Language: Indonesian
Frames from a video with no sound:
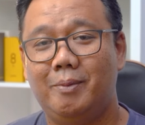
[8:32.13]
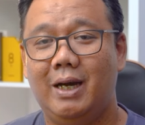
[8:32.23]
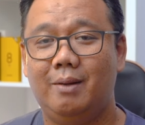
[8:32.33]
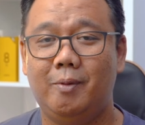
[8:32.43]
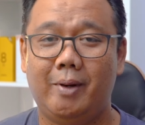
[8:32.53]

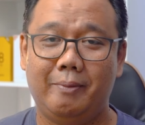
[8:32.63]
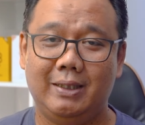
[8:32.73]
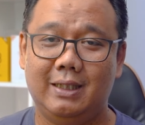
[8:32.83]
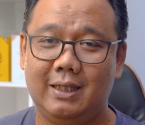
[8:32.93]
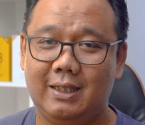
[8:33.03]
memang ada
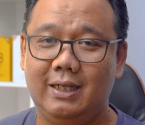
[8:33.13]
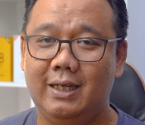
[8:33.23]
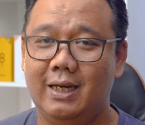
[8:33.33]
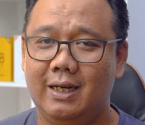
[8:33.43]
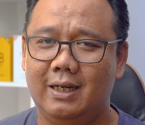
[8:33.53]
beberapa catatan
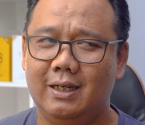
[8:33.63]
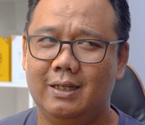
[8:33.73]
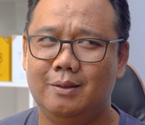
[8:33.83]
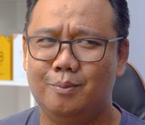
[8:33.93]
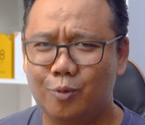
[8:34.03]
yang
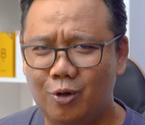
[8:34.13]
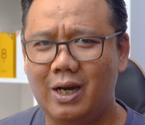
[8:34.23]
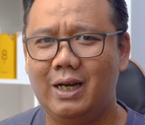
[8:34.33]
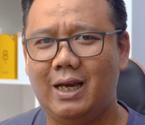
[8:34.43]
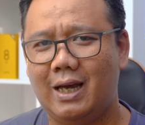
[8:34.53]

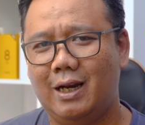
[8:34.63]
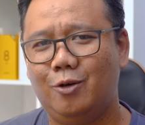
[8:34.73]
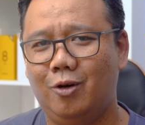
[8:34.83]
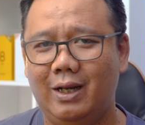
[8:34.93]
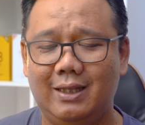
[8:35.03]
bukan
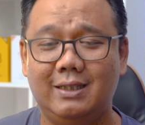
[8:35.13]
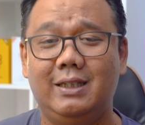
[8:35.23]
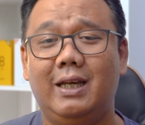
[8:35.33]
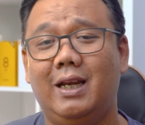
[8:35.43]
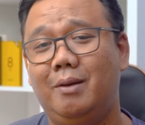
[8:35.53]
karena
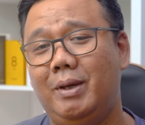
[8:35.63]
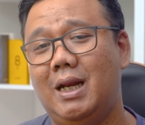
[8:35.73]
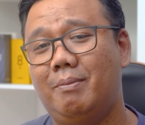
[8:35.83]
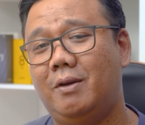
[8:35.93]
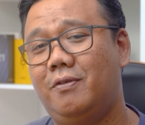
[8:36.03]
kualitas di Realme
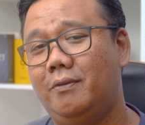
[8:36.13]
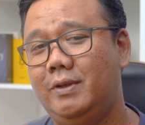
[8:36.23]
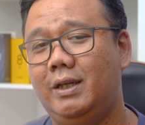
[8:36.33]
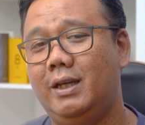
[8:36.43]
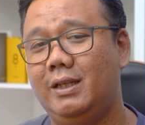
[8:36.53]
8 5
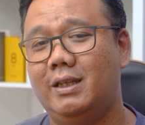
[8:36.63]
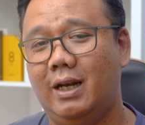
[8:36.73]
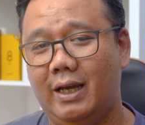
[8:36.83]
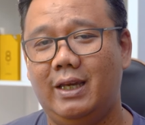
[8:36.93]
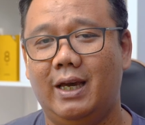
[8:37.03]
G ini
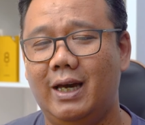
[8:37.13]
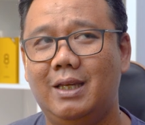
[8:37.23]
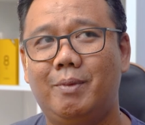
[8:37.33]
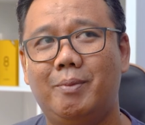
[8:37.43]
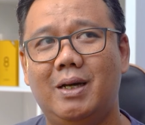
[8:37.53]
jelek ya,
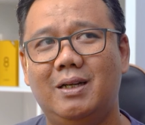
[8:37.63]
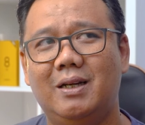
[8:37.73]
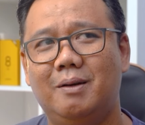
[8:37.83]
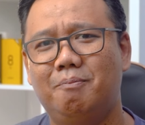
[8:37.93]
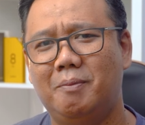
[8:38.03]
hanya
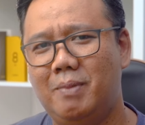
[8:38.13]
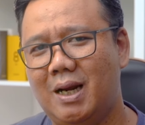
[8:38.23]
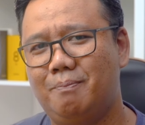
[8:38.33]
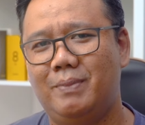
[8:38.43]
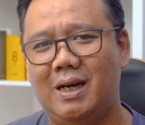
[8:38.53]
memang
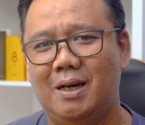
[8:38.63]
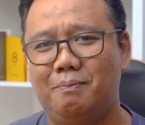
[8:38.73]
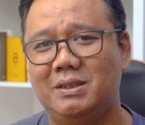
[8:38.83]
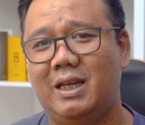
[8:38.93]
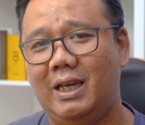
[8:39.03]

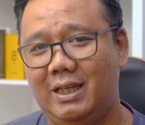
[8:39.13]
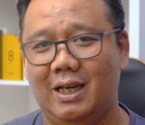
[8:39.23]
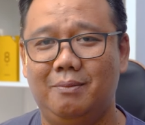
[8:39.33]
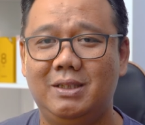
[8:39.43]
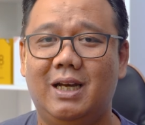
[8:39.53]
beberapa
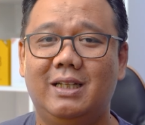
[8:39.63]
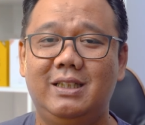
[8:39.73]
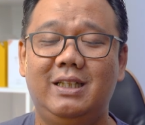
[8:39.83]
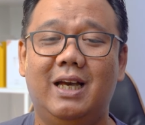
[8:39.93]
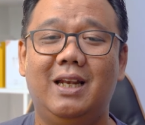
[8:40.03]
pesaingnya bisa
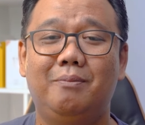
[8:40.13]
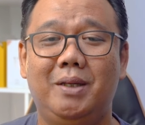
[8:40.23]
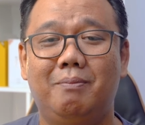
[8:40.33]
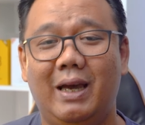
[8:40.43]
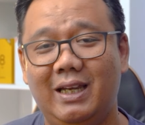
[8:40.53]
kasih yang
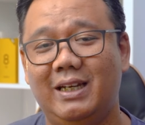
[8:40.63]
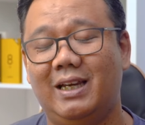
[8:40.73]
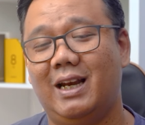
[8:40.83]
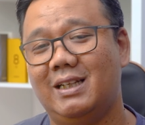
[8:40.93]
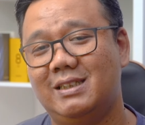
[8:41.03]
lebih baik
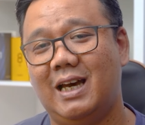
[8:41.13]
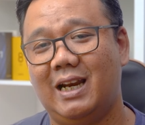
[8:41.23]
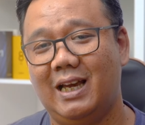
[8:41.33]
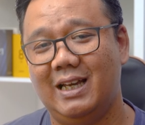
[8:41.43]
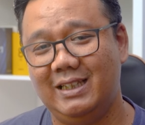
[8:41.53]
di kelas
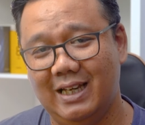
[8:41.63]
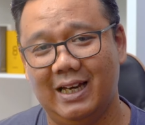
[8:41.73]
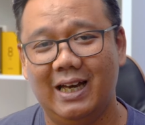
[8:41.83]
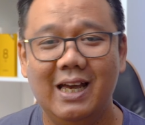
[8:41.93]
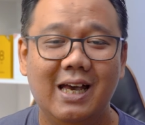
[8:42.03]

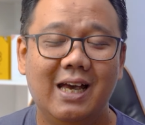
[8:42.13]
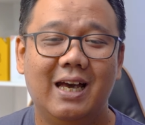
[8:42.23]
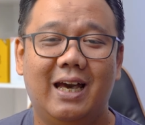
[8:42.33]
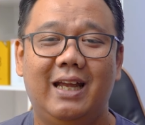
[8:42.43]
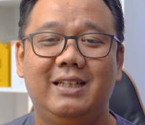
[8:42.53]
harganya.
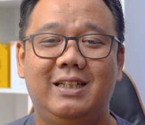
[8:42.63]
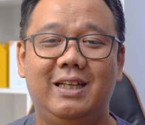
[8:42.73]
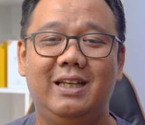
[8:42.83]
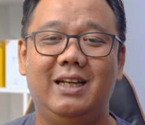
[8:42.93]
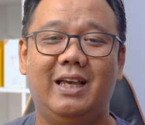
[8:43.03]
Kayak di
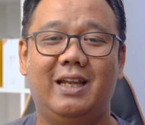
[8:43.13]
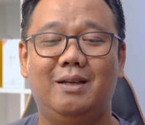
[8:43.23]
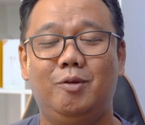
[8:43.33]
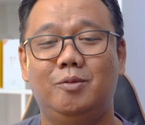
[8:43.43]
sini layarnya